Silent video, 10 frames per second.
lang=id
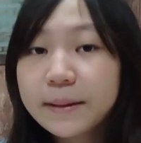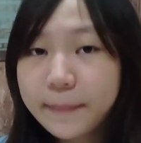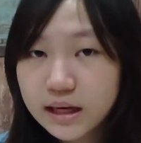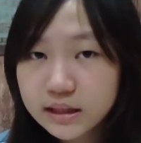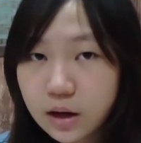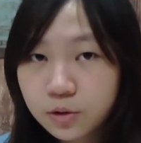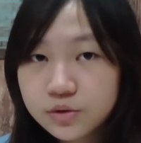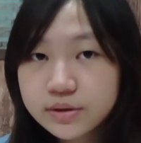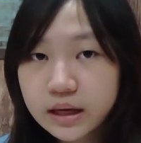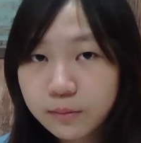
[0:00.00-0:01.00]
Pada
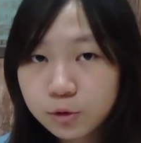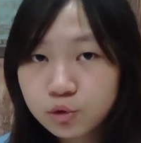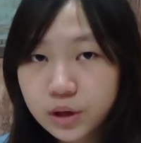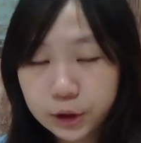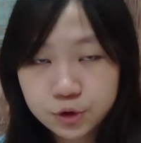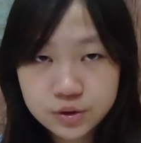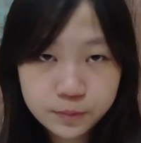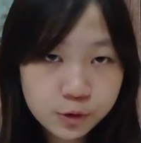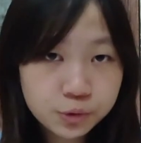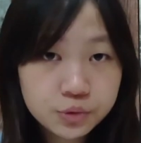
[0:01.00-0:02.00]
tahun
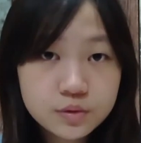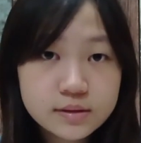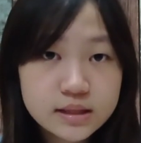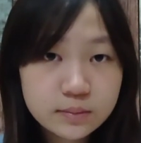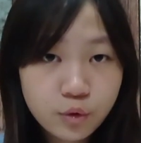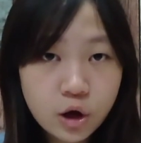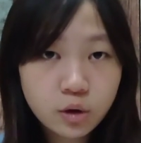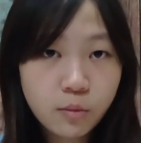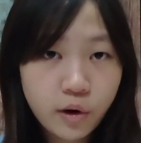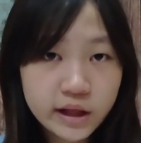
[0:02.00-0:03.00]
1210, sebuah
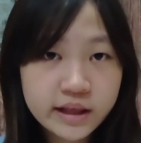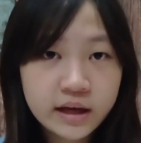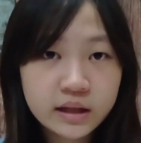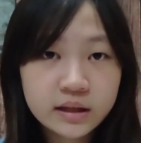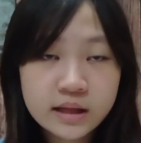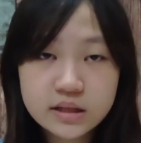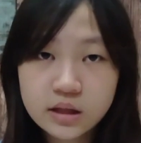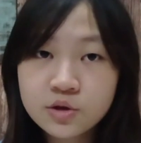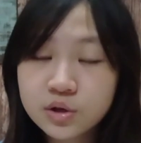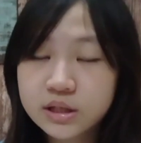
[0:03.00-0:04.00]
rombongan dari
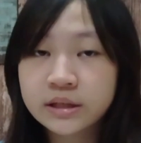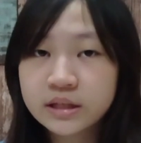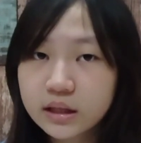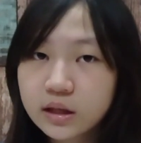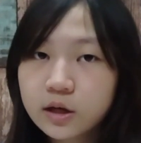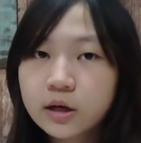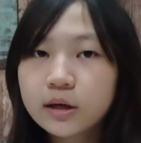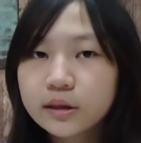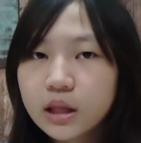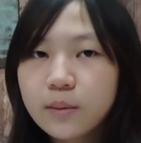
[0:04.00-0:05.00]
dinasti Jurchenjin
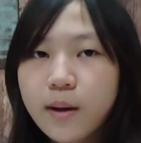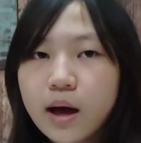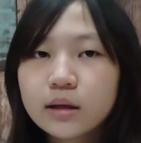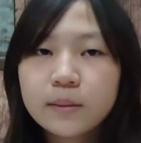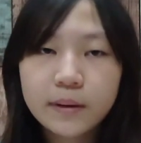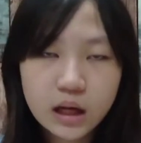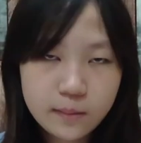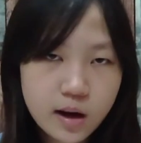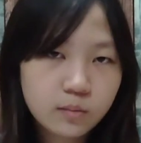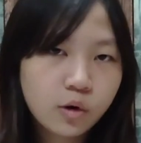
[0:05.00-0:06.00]
tiba di
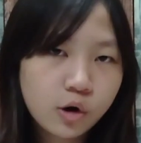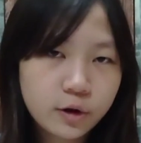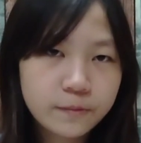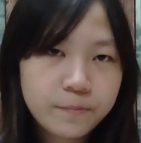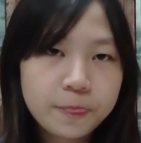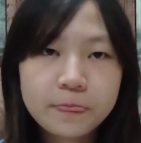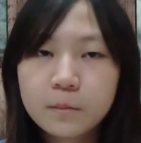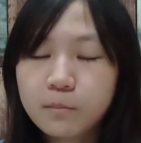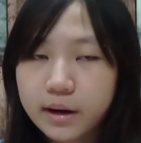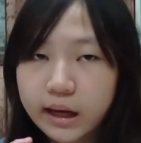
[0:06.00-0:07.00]
perkemahan Mongol.
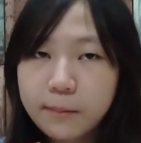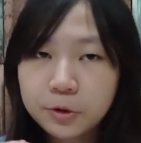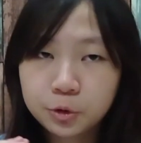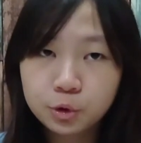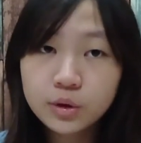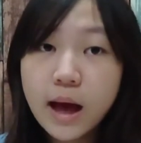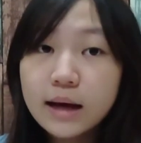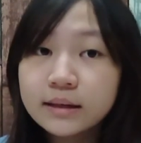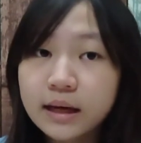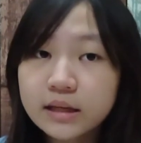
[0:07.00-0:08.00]
Mereka menuntut
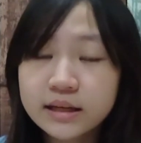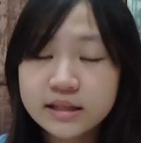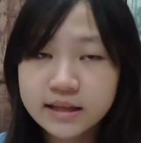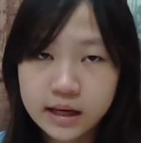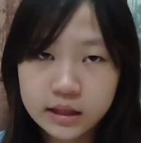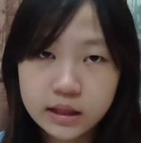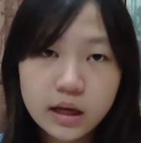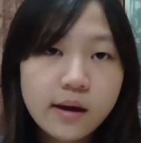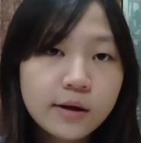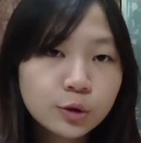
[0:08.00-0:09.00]
agar Genghis Khan
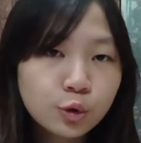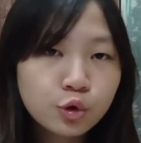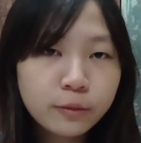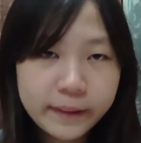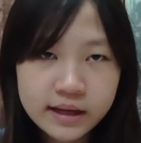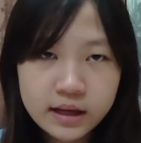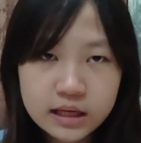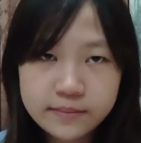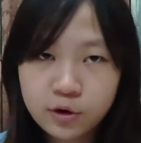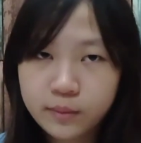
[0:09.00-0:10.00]
ini tunduk pada
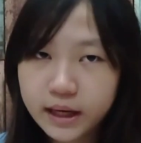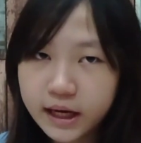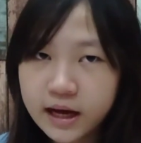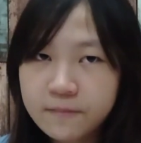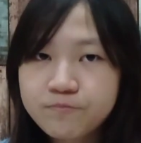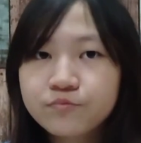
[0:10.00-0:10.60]
raja baru mereka.